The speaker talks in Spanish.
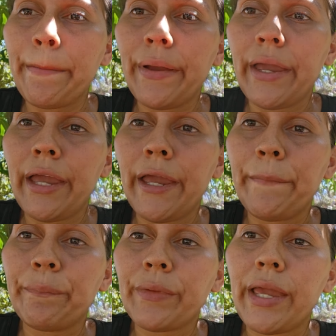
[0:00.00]

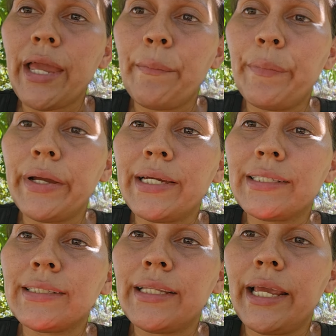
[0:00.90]
Eh, ella pues
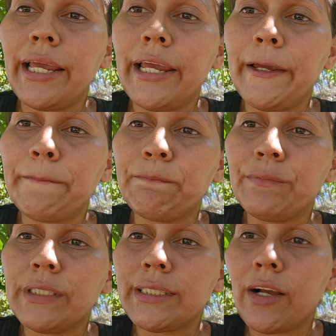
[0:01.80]
este
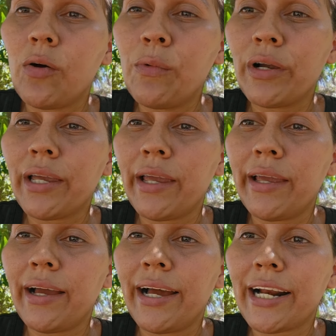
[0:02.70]
se está como
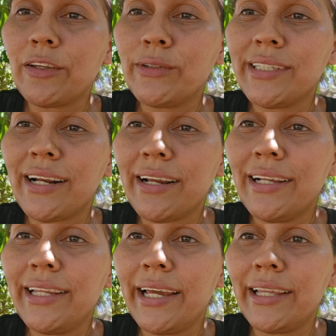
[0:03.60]
que agarrando ese
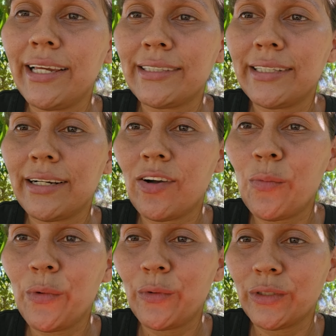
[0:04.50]
reel de, hacer
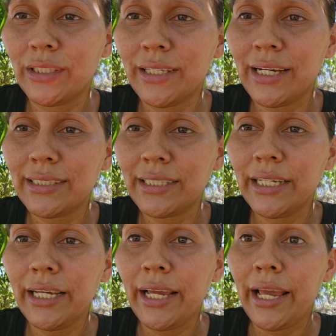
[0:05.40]
como cositas
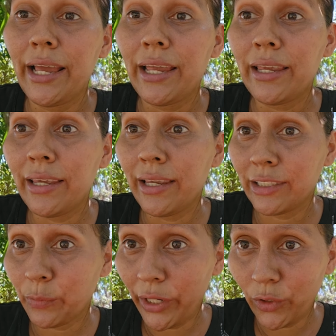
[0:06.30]
así y
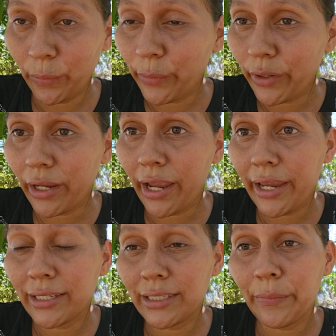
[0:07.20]
es bueno porque
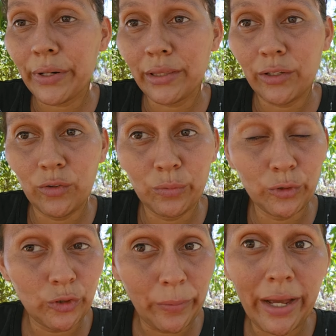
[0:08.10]
ella está aprendiendo
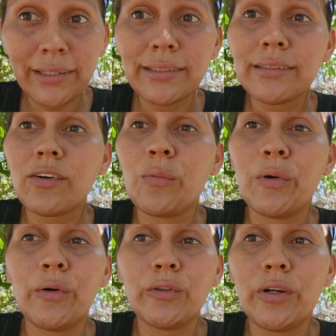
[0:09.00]
mucho más, como
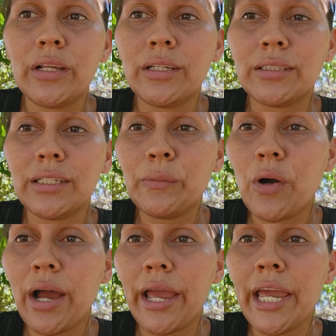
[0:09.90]
nosotros le
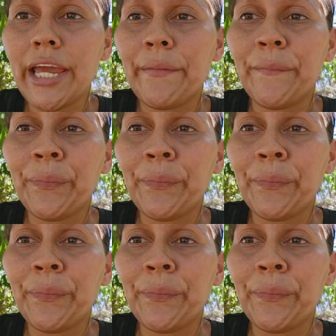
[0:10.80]
decimos a ella